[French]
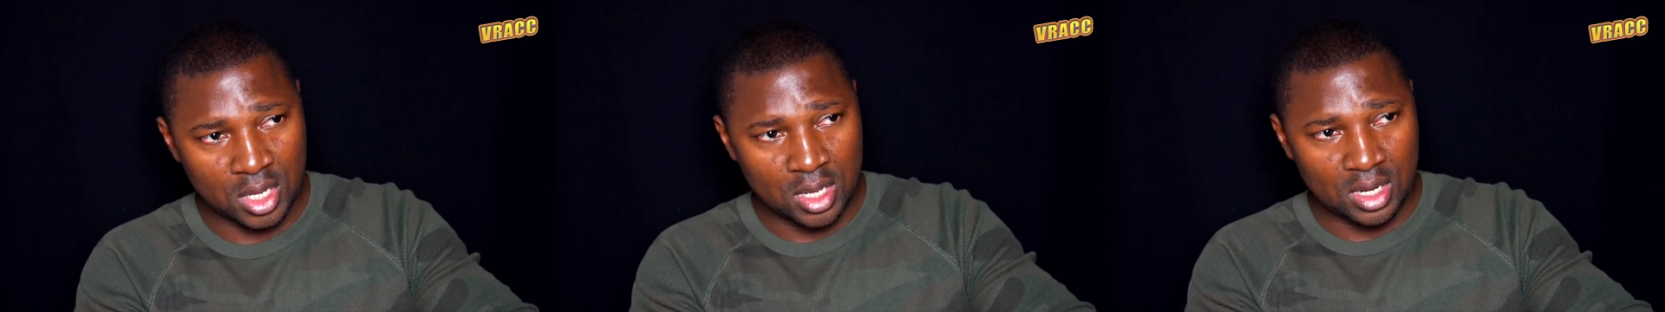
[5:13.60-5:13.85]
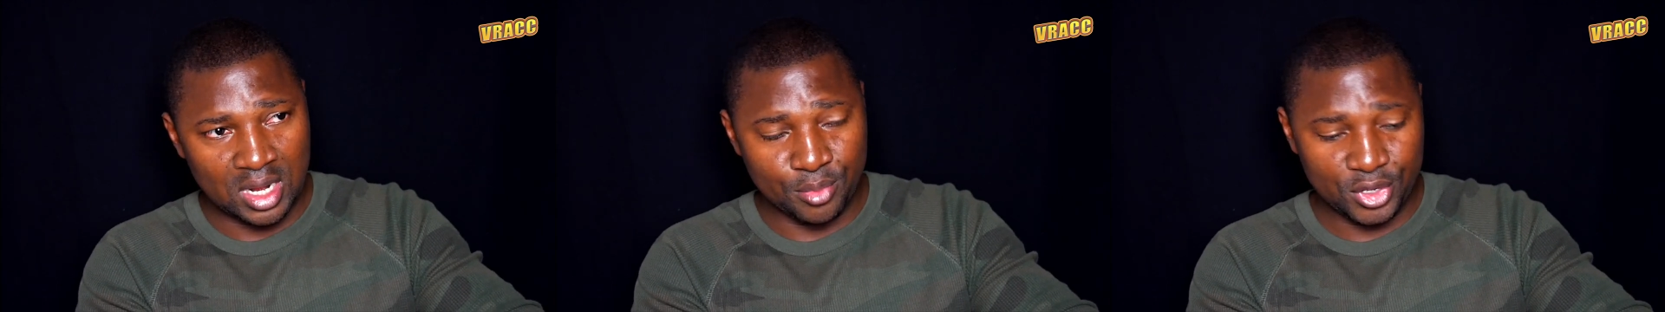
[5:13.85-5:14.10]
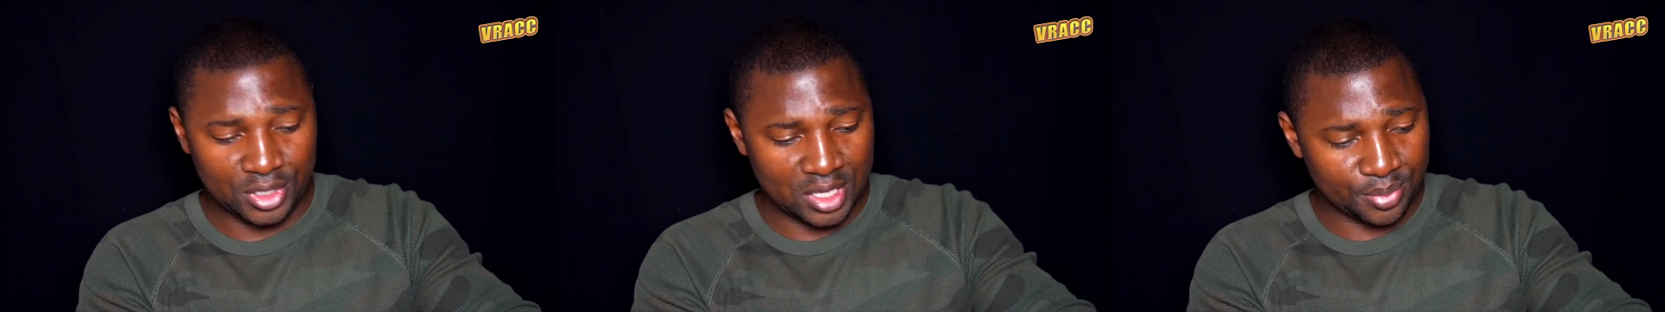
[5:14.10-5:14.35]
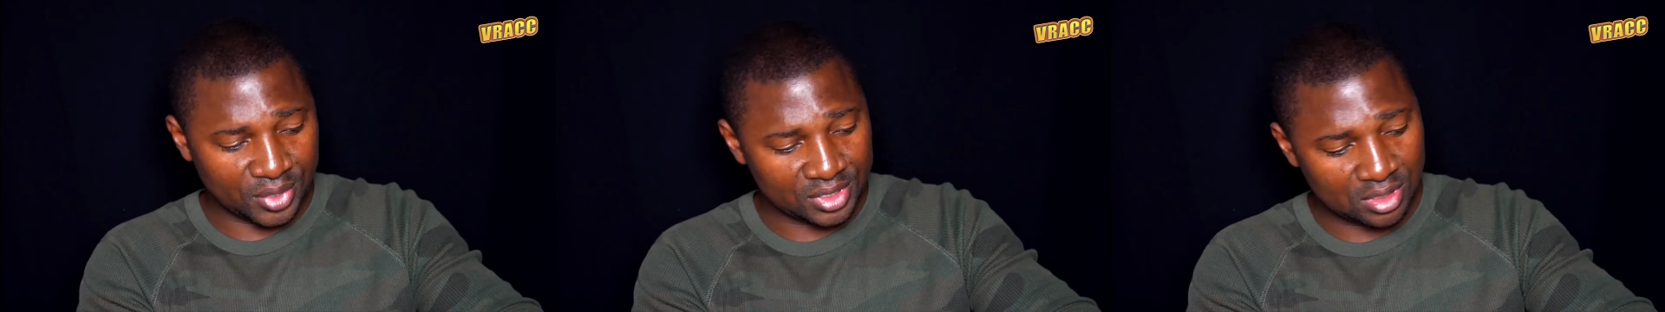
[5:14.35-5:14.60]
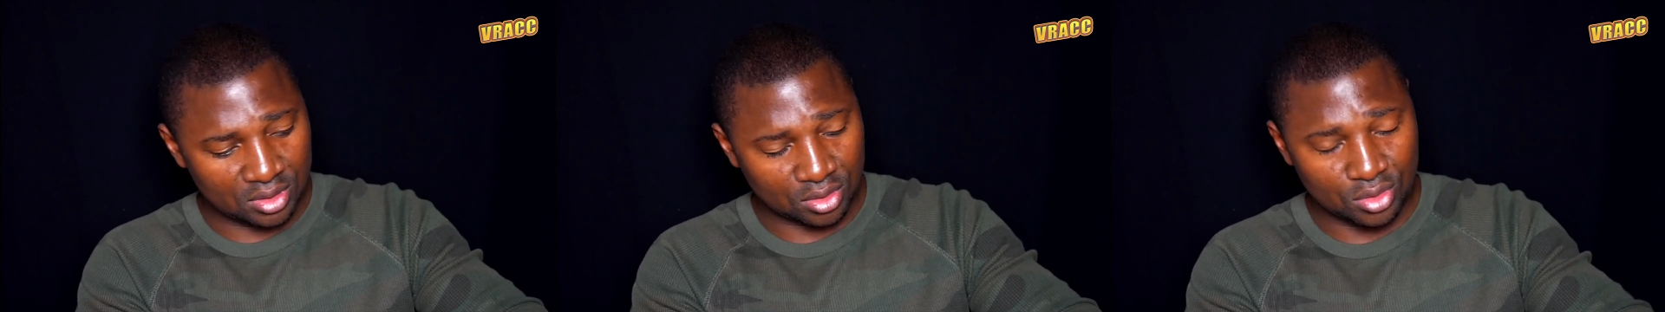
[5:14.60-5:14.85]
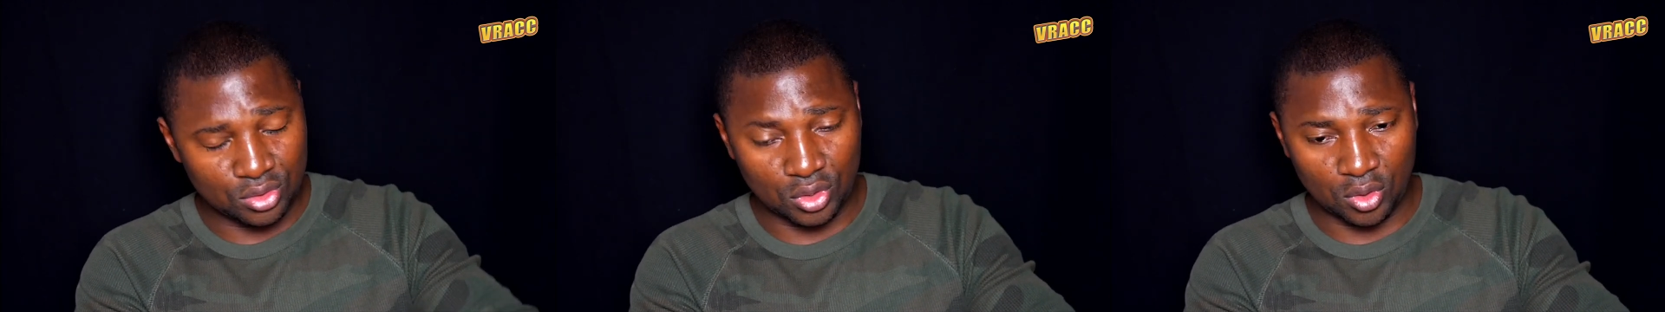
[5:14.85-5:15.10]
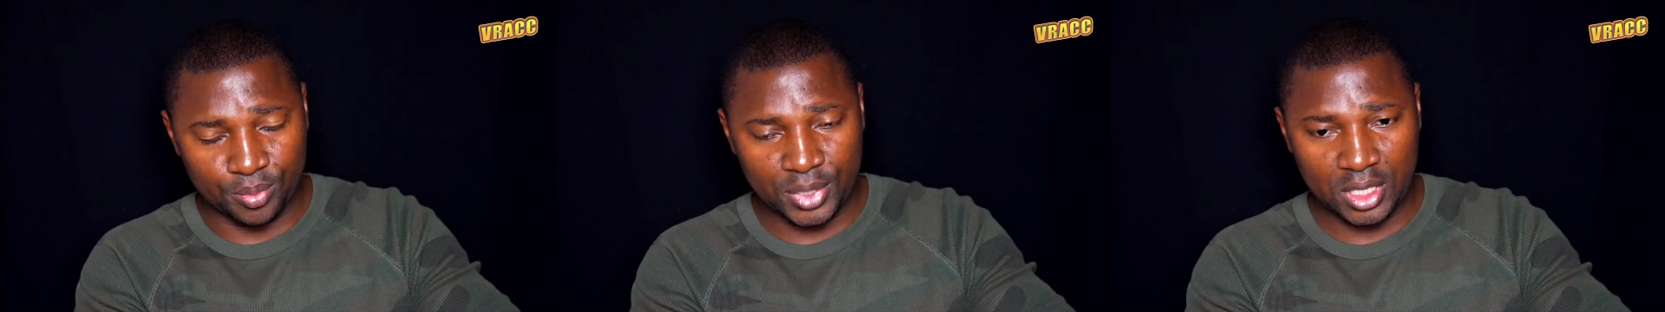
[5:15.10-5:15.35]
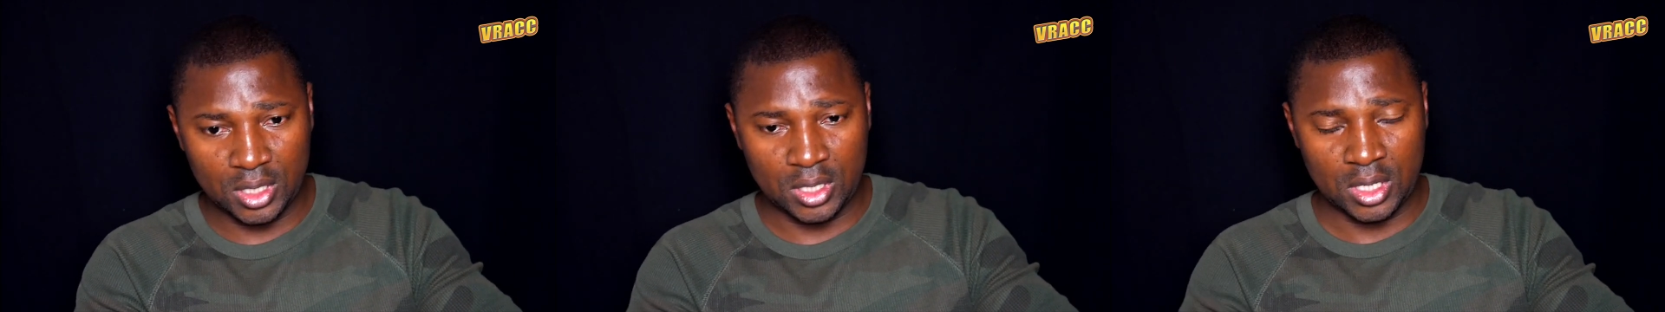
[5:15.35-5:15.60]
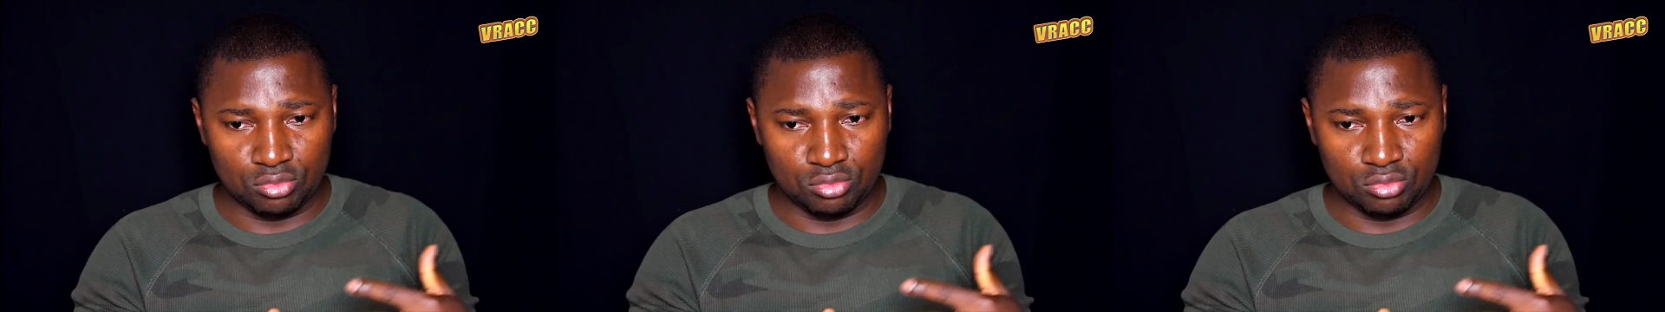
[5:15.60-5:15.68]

La main qui est presque en train de tomber.